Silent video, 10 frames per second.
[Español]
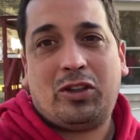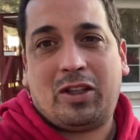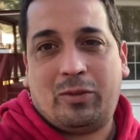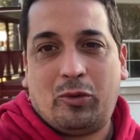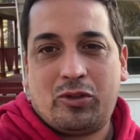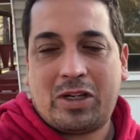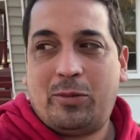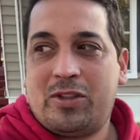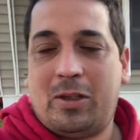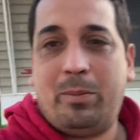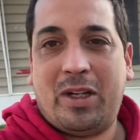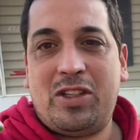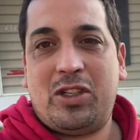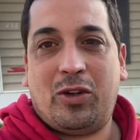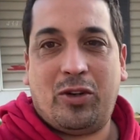te mostramos el
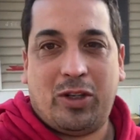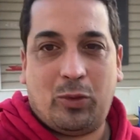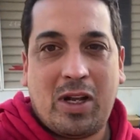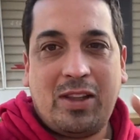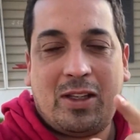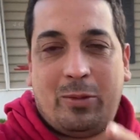precio y durante el